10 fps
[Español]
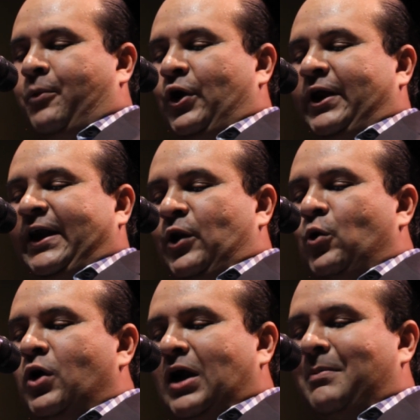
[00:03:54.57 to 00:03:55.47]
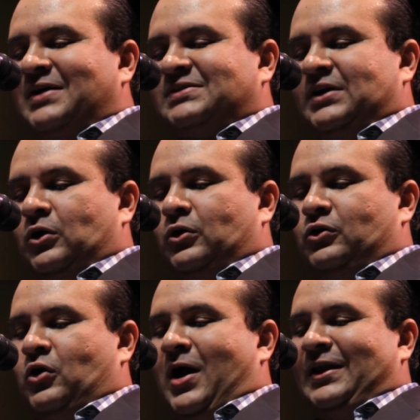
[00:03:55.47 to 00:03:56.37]
porque nunca más el
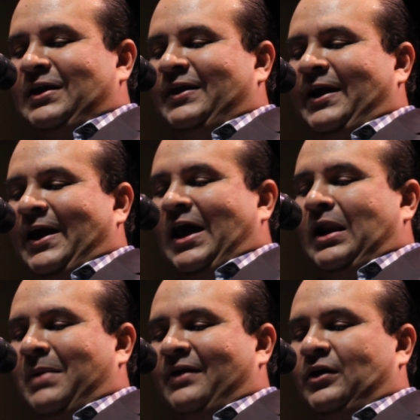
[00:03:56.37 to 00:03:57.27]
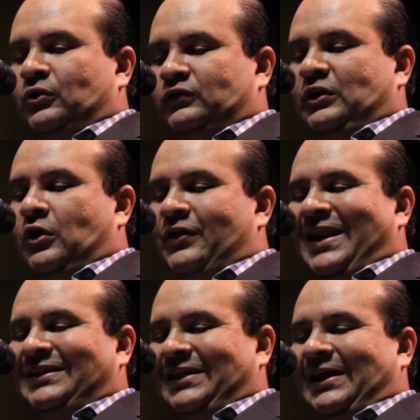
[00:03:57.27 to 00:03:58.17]
odio anide en el alma de los hijos
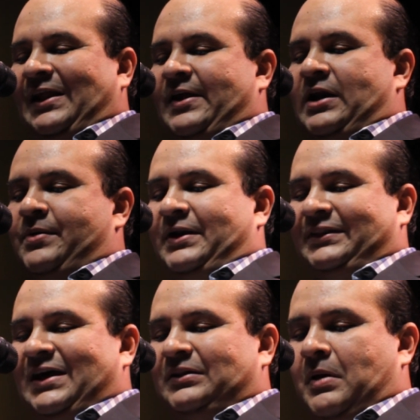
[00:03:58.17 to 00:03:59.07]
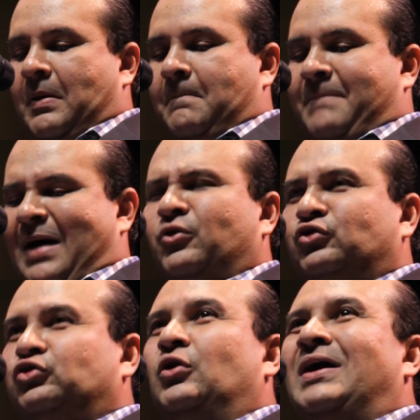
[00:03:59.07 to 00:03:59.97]
de la tierra de la libertad.
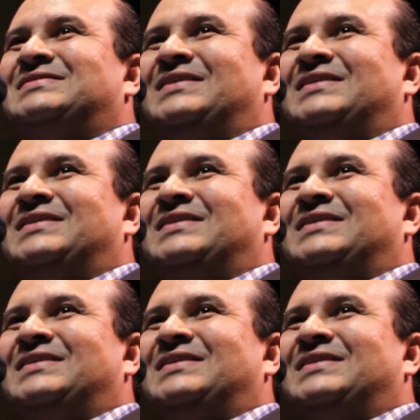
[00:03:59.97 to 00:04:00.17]
Vamos todos a